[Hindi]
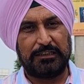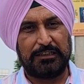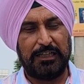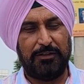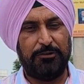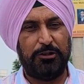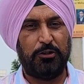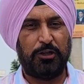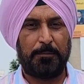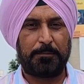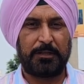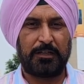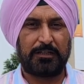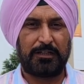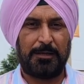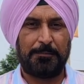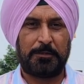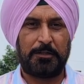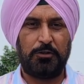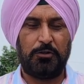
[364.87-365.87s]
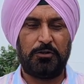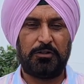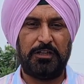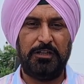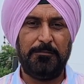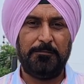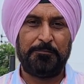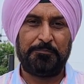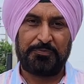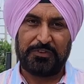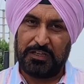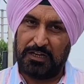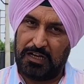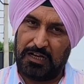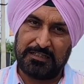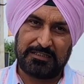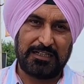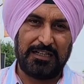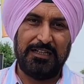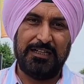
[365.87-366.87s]
करते हैं वीडियो आपके काम की होगी
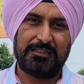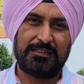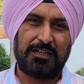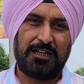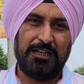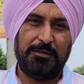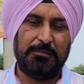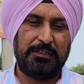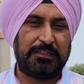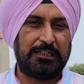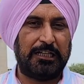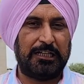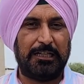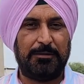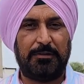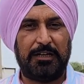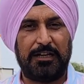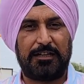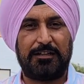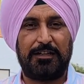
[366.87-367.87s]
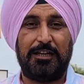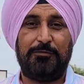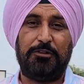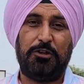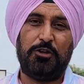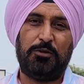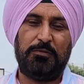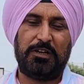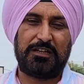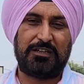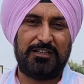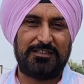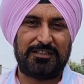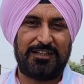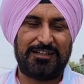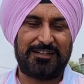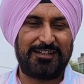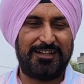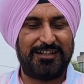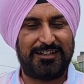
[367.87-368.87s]
आज के लिए इतना ही मिलते हैं अगले बार एक नई वीडियो में एक नई
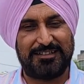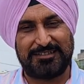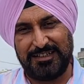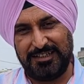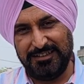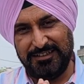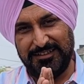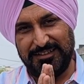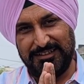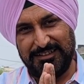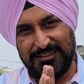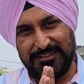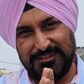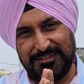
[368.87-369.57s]
जानकारी के साथ